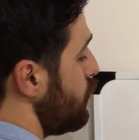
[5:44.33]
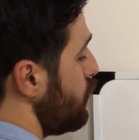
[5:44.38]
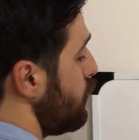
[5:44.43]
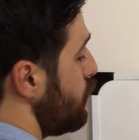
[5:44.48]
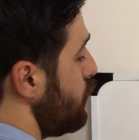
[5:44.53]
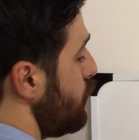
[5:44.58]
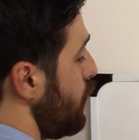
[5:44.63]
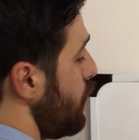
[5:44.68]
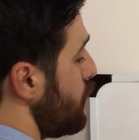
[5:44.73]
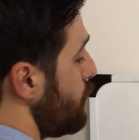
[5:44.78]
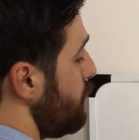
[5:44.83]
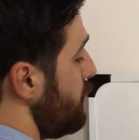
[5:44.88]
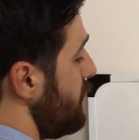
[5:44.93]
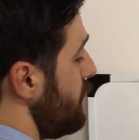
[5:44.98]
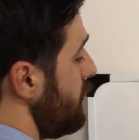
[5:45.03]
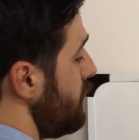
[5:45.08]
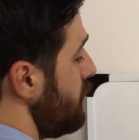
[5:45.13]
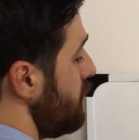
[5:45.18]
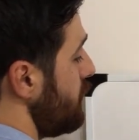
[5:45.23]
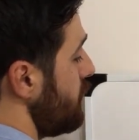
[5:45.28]

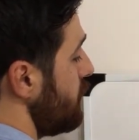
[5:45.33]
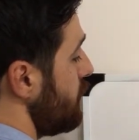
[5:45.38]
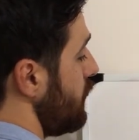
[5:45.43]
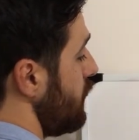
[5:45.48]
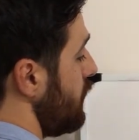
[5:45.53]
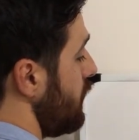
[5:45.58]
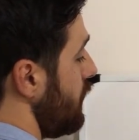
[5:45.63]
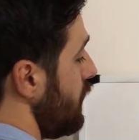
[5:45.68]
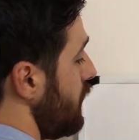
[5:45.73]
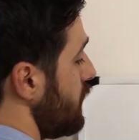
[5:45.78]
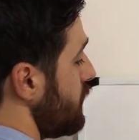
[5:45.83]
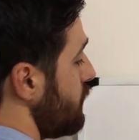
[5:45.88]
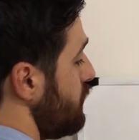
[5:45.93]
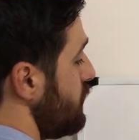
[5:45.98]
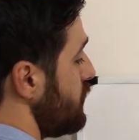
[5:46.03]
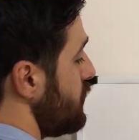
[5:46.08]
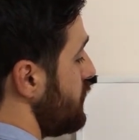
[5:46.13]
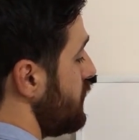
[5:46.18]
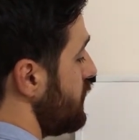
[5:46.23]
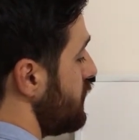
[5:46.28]

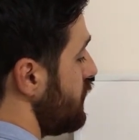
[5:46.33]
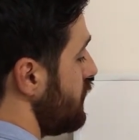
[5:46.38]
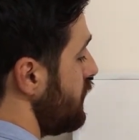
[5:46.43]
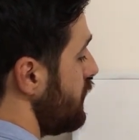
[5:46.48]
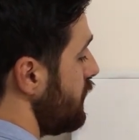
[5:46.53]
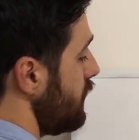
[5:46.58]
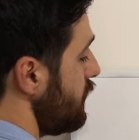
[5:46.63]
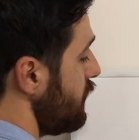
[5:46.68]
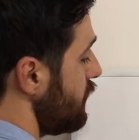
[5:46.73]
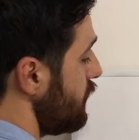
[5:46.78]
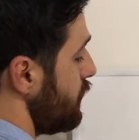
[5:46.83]
4062